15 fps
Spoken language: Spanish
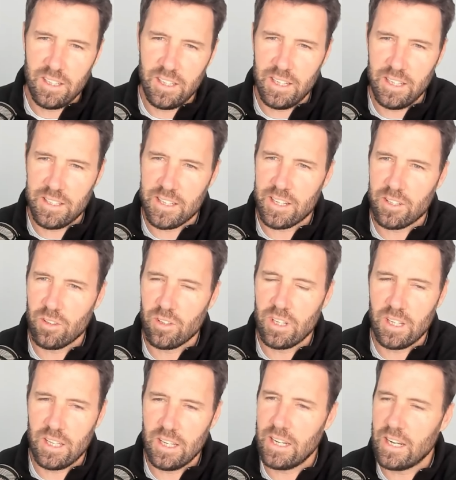Eh, trato
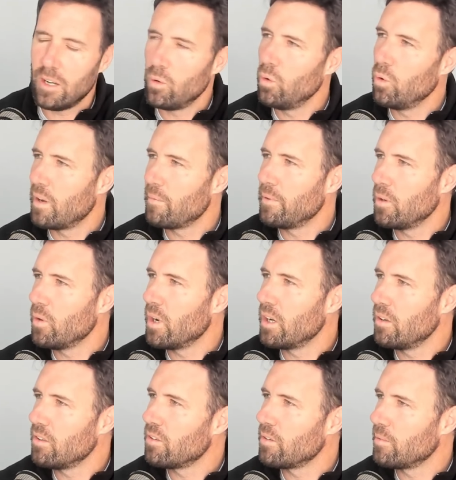de, ir a algún lugar
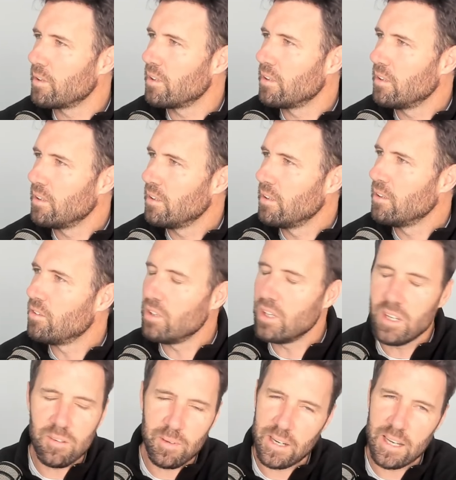peruano. Muy, peruano, claro.
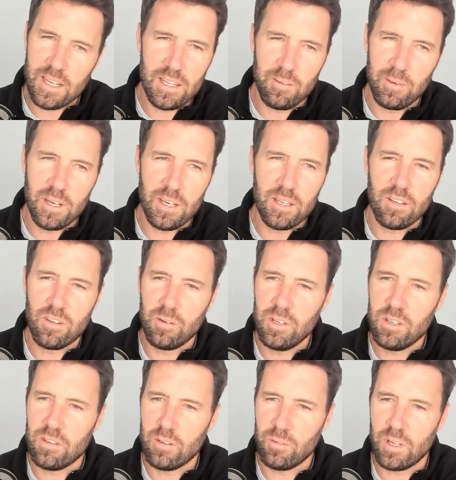Sí, me encanta, me encanta el
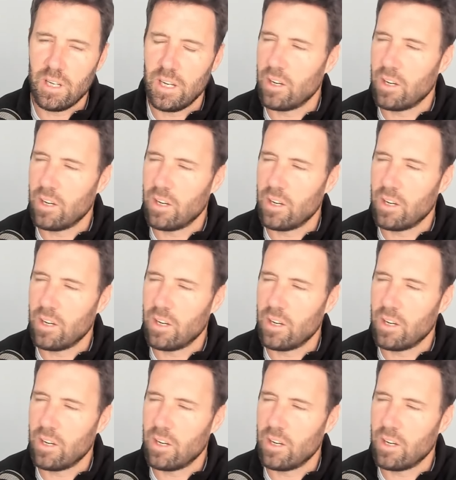ceviche, eh, una de